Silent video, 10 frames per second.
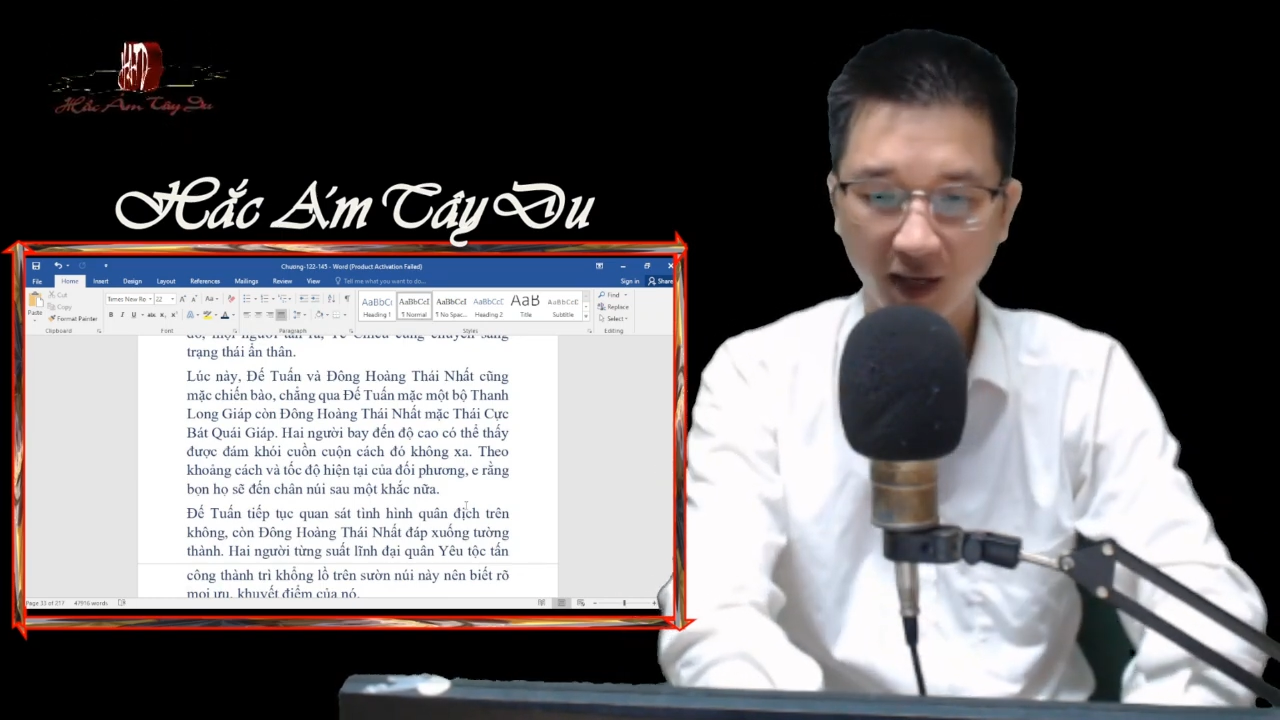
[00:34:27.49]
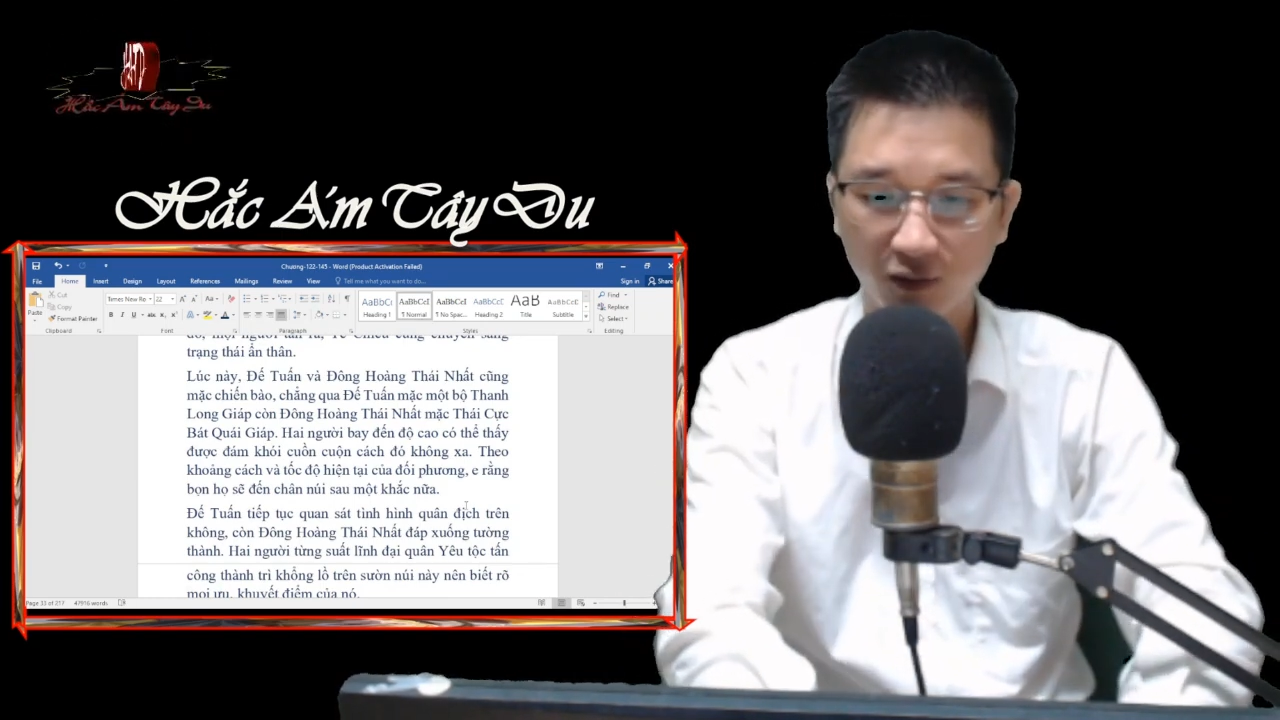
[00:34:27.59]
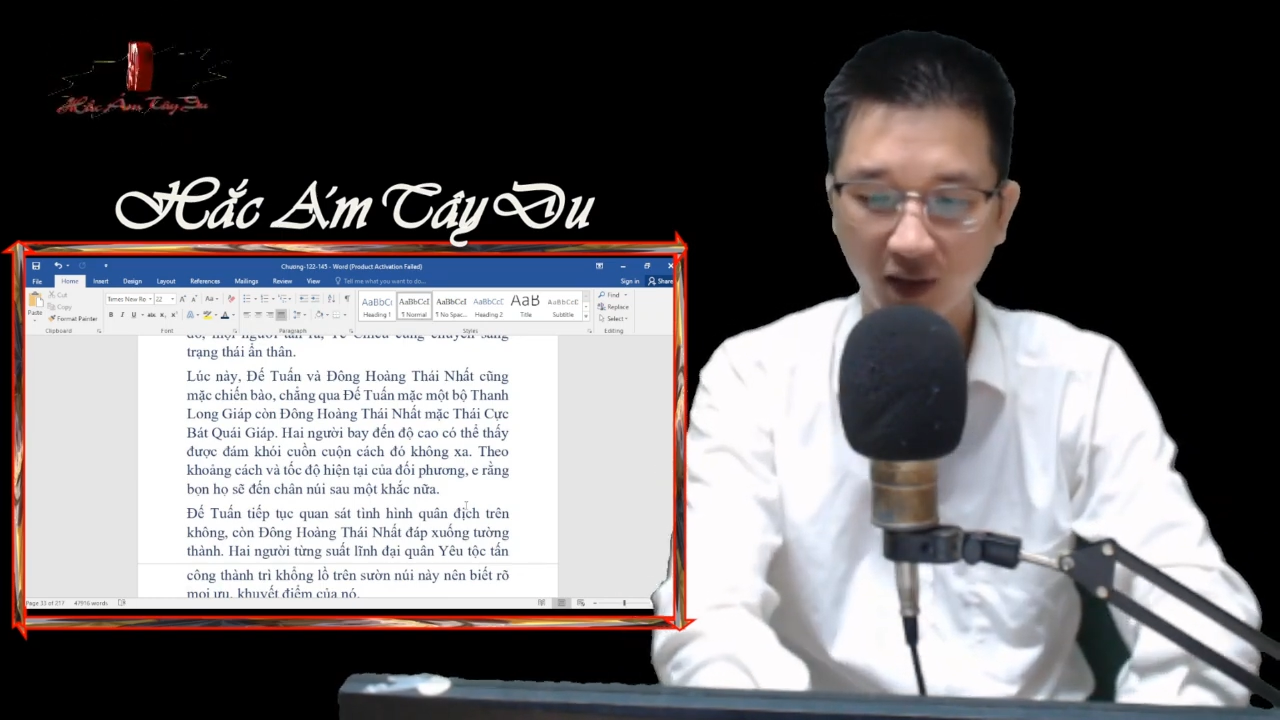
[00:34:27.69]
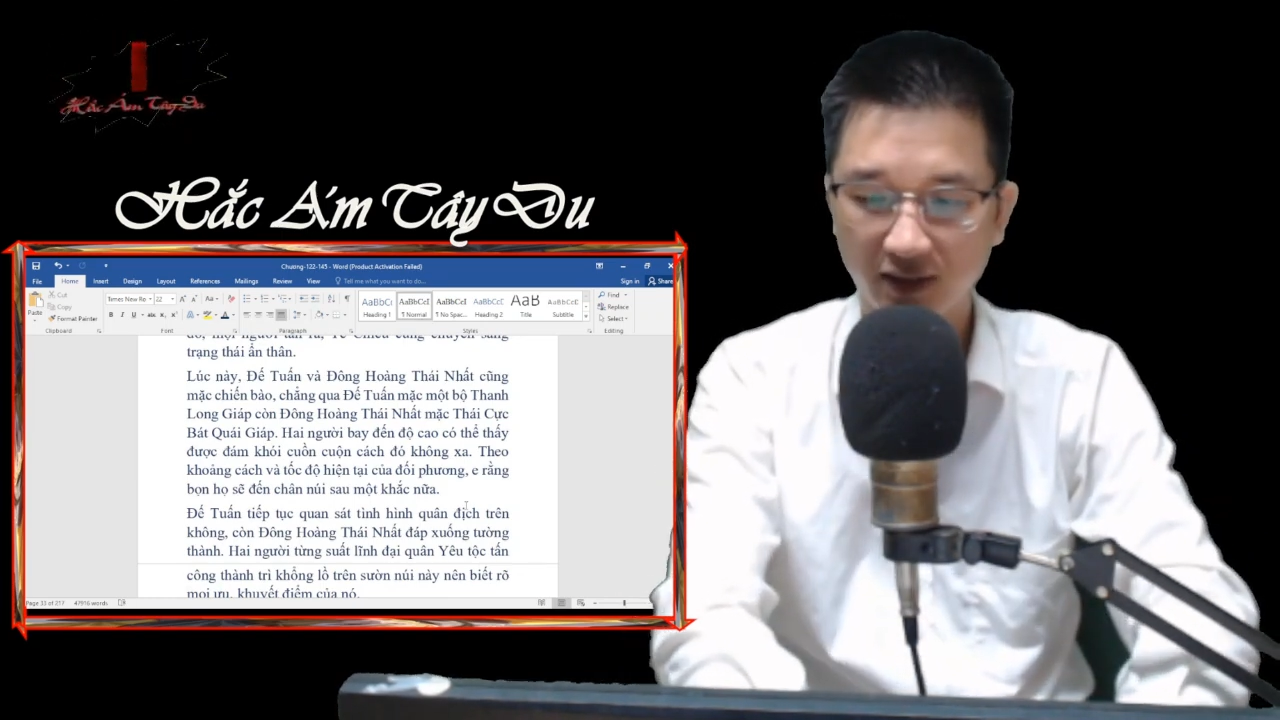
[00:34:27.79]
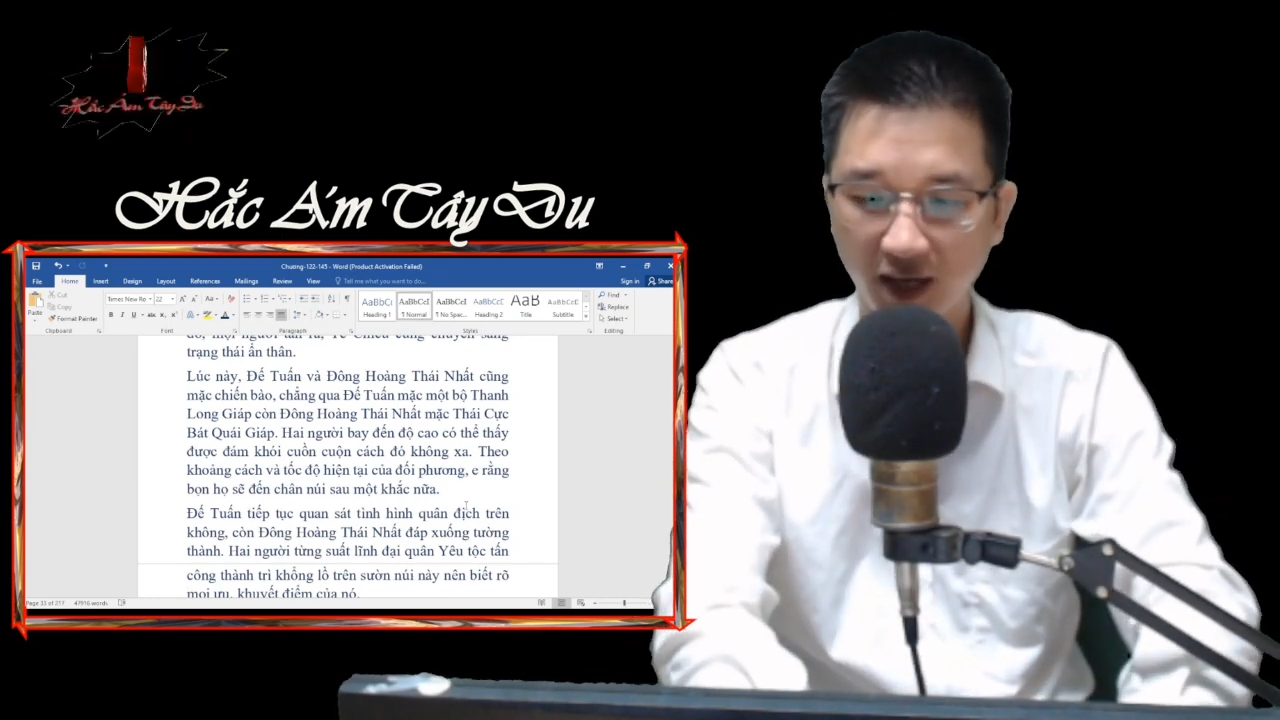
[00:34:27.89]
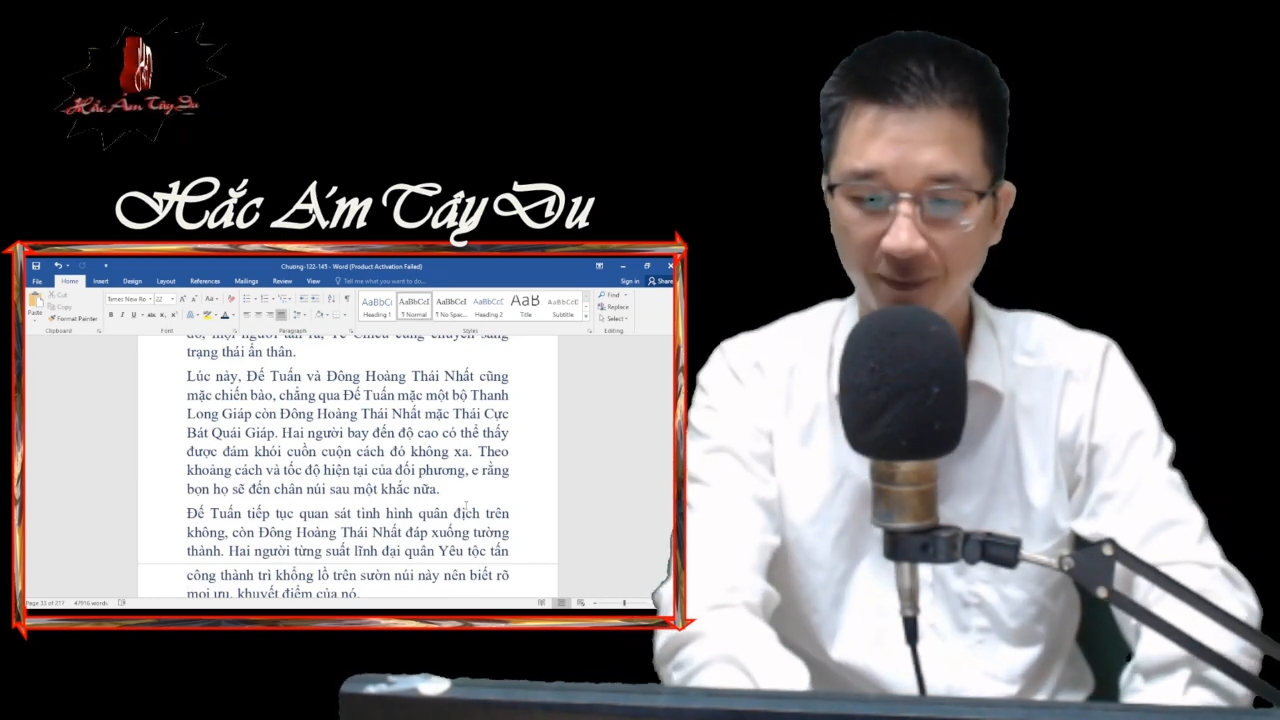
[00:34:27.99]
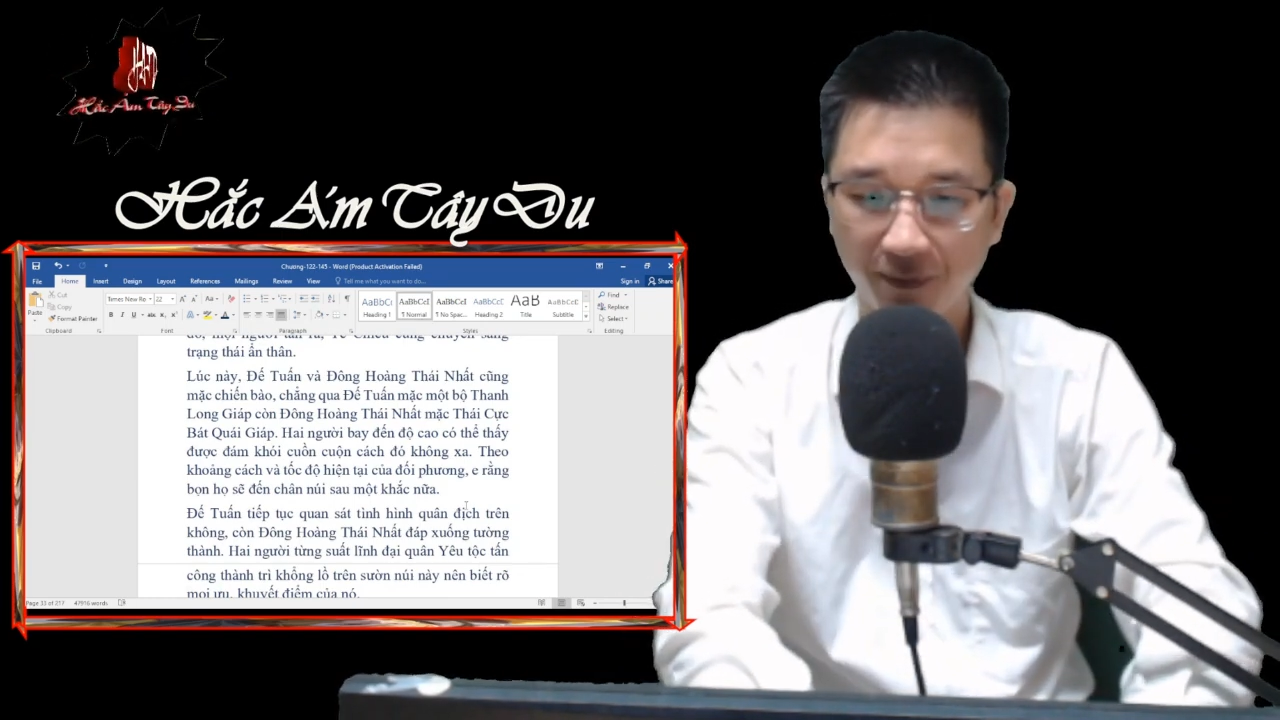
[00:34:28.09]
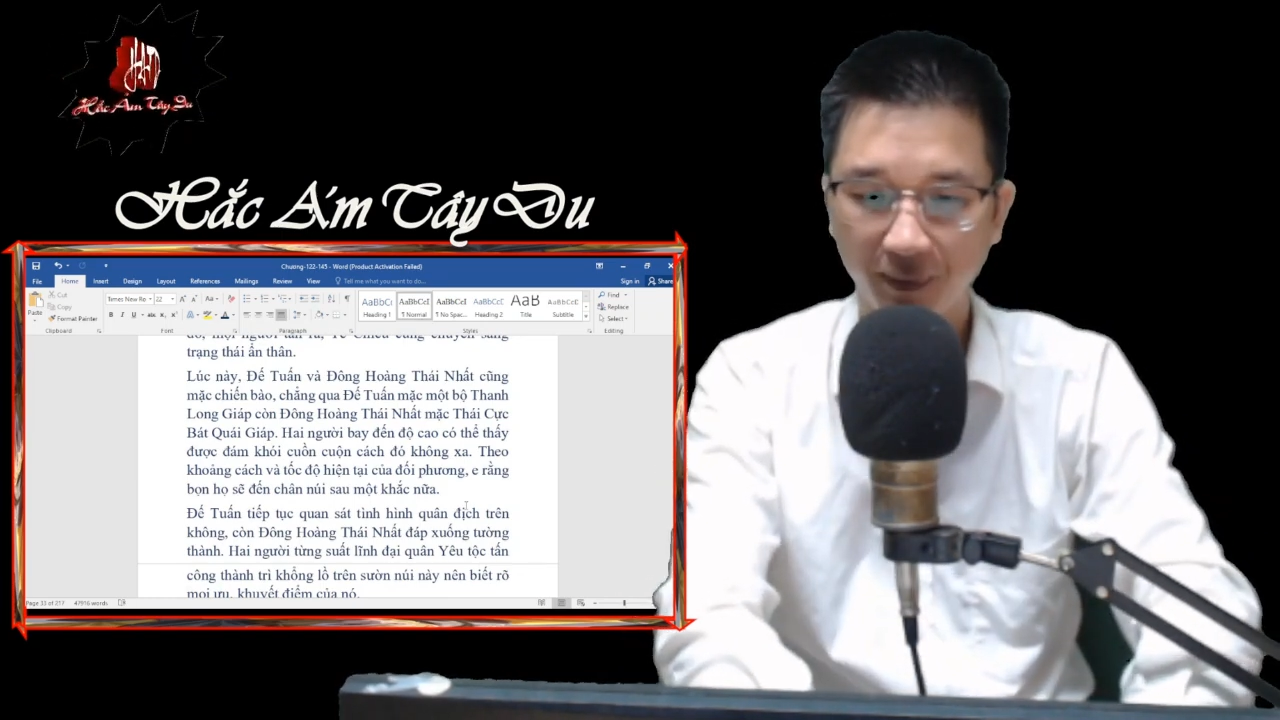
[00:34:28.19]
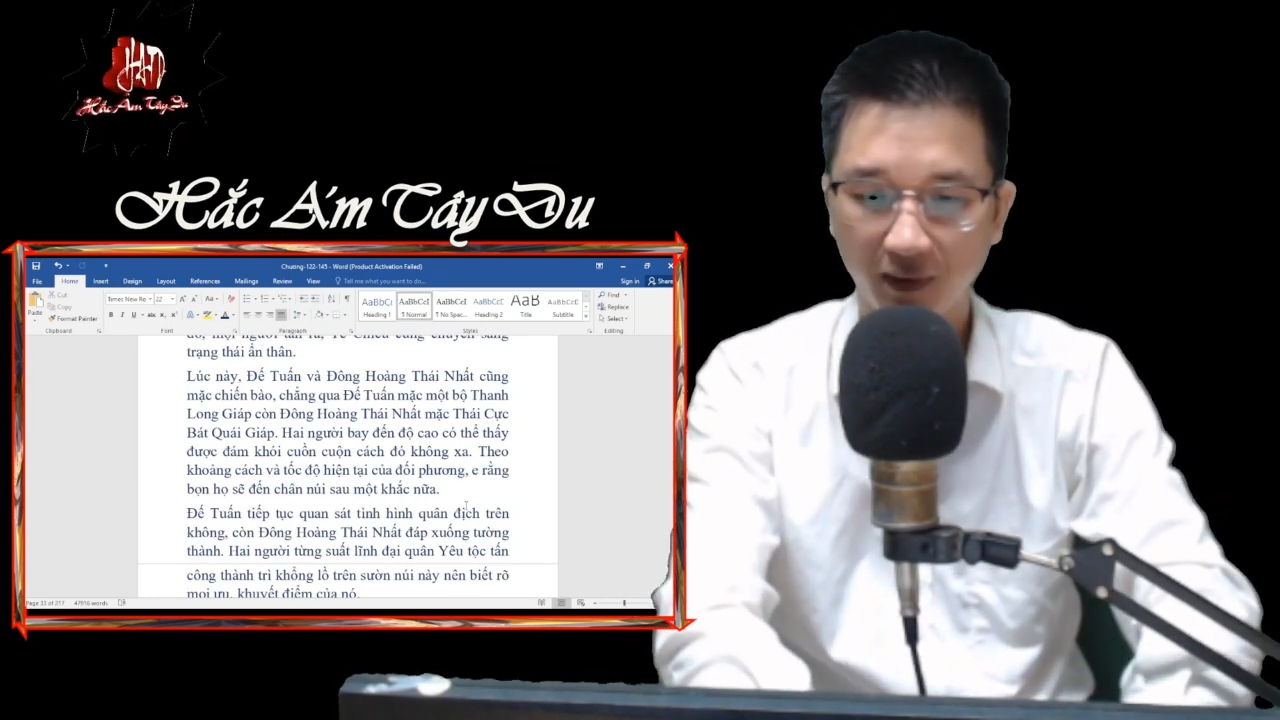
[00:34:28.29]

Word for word: bát quái giáp.